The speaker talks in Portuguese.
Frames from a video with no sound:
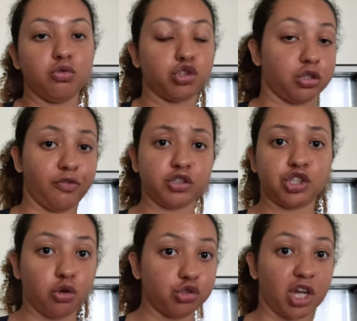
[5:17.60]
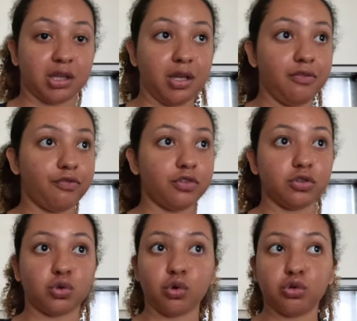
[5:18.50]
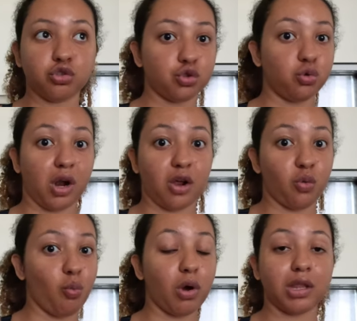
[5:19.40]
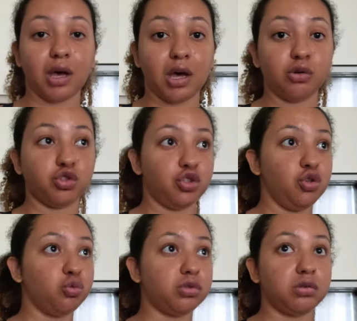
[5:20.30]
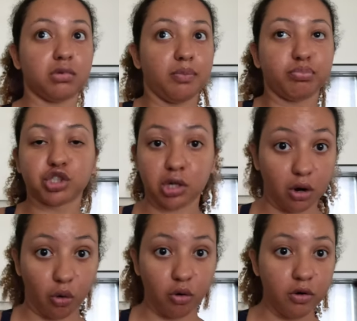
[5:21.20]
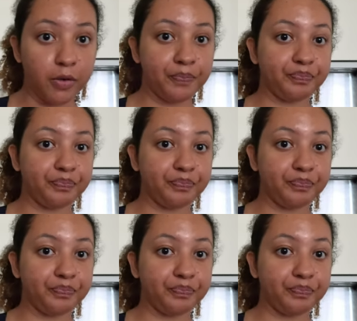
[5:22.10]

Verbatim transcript: Os telefones que eu já tive, todos duraram bué de anos, nenhum tipo estragou.